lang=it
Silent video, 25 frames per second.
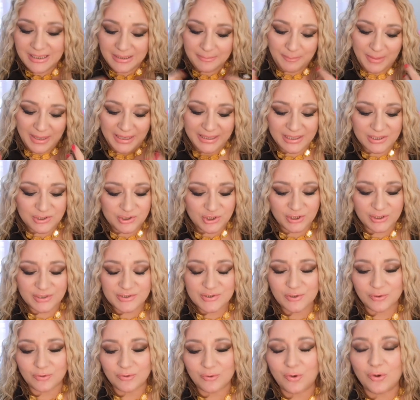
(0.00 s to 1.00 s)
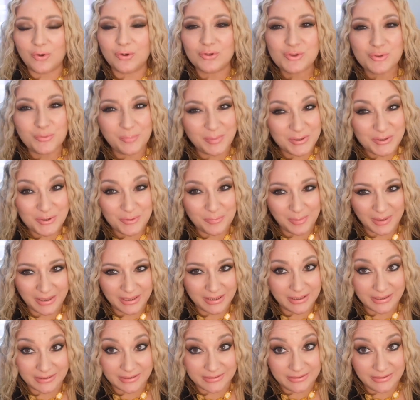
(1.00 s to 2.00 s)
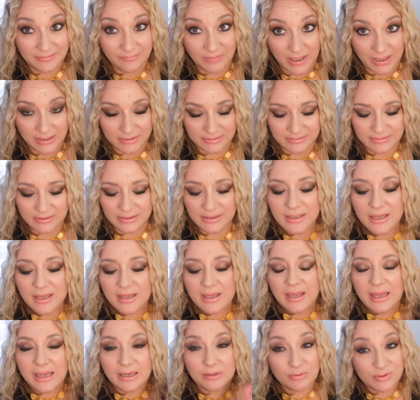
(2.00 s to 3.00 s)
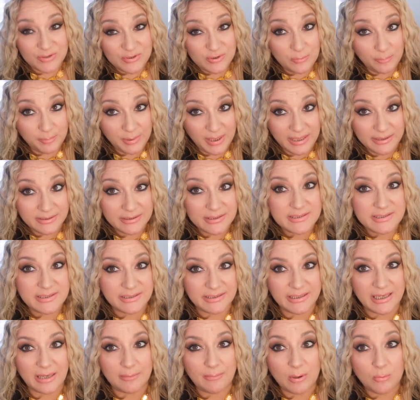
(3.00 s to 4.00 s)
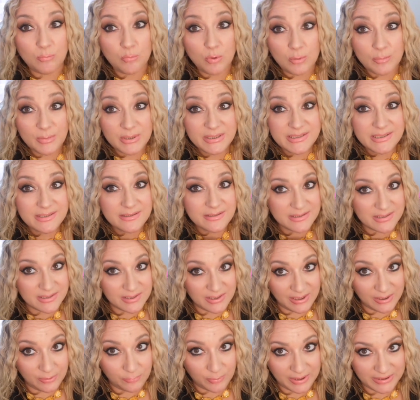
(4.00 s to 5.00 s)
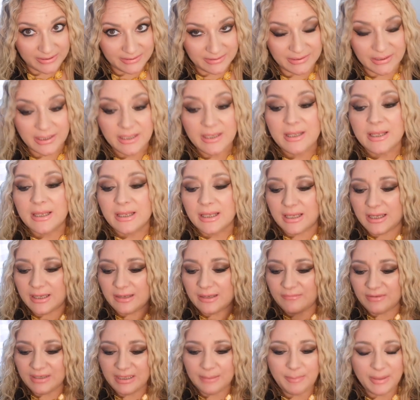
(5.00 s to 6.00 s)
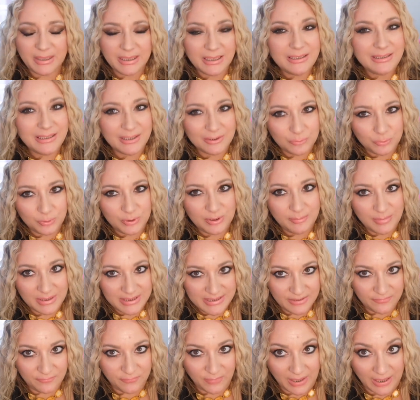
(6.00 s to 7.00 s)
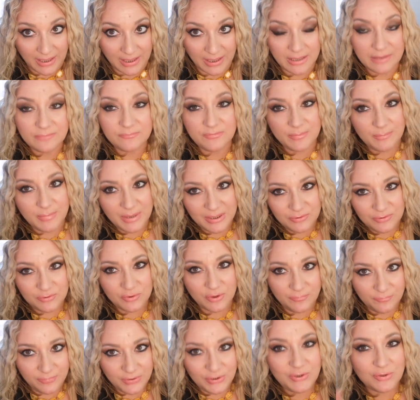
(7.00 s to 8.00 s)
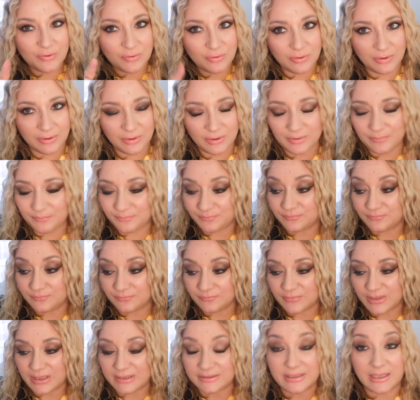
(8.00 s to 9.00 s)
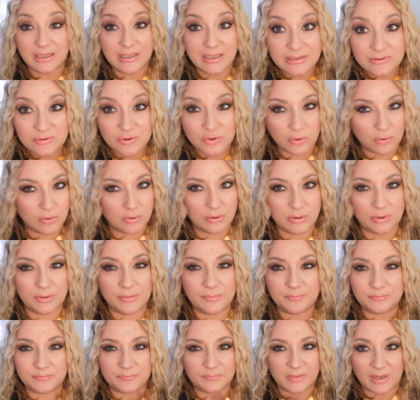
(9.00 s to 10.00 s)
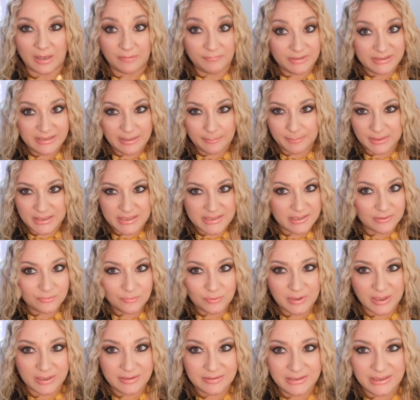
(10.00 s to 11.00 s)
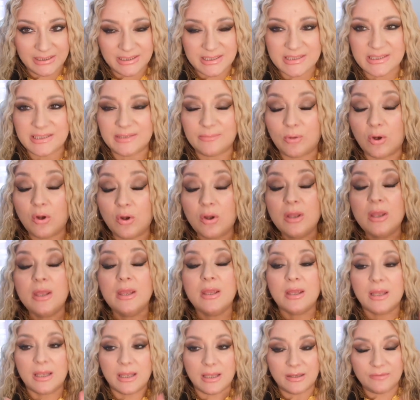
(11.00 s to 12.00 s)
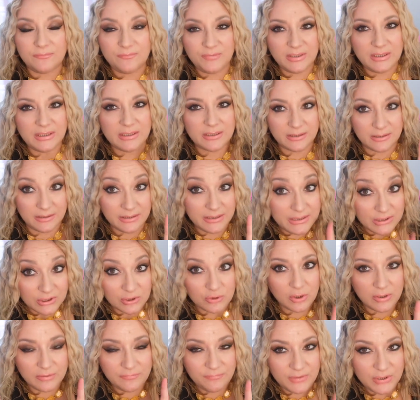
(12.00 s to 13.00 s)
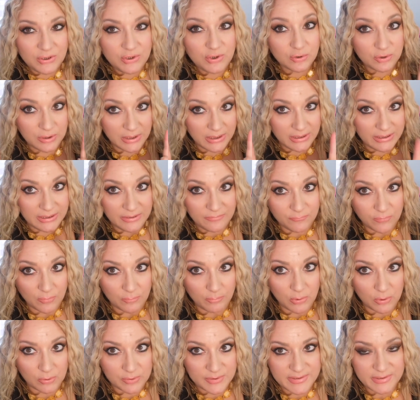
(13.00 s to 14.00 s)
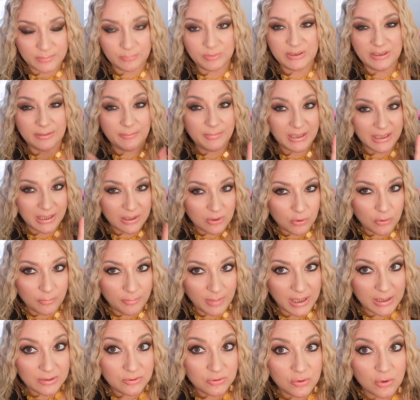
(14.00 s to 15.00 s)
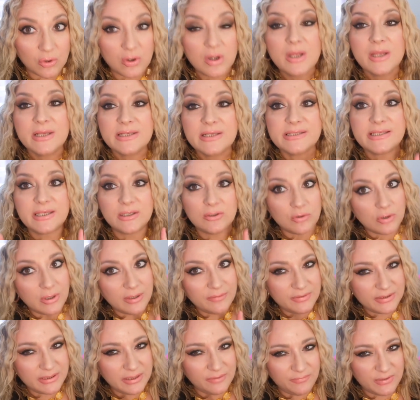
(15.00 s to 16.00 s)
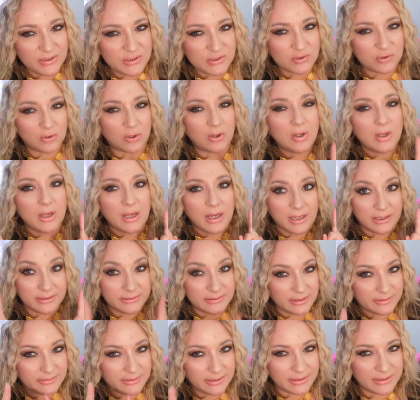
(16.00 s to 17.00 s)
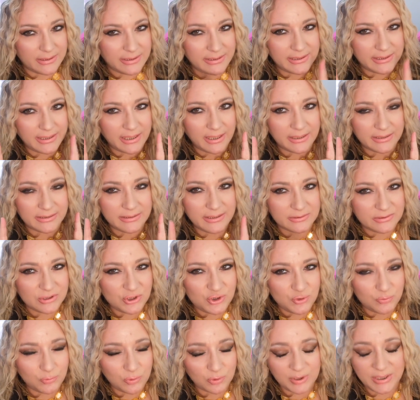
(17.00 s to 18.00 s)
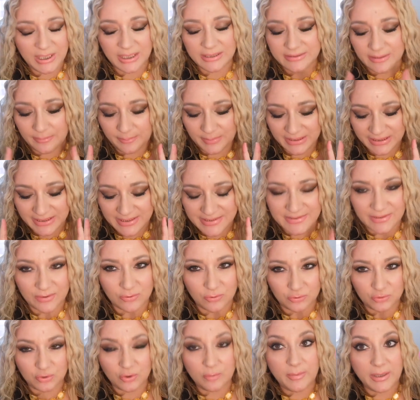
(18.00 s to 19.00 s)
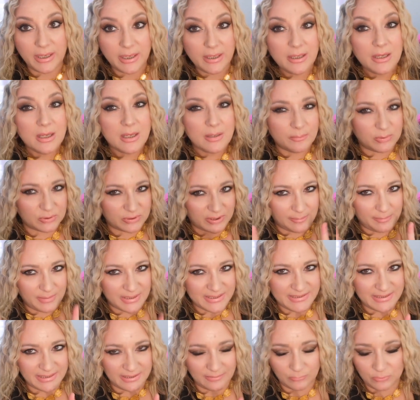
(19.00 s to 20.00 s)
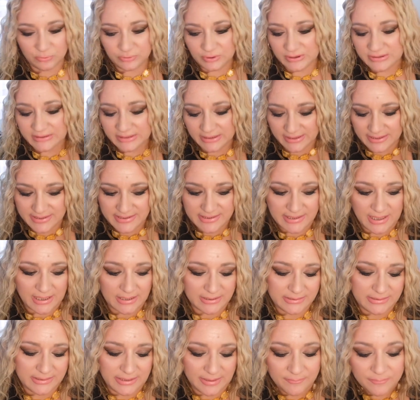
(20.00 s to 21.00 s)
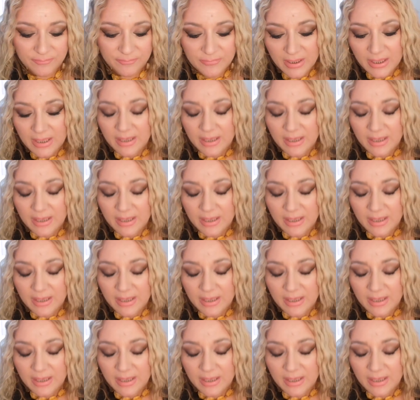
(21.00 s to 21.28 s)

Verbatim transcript: i packaging sono super super accattivanti e questo brand si chiama Woman's Secret. Eh, ve ne parlai alcuni mesi fa, vi metto il video ehm, che tra l'altro ehm, avete apprezzato tantissimo, eh, vi eh, linko il video nell'info box, quindi mi raccomando se non l'avete visto andate a cliccare, dateci un'occhiata perché secondo me potrebbe essere molto interessante.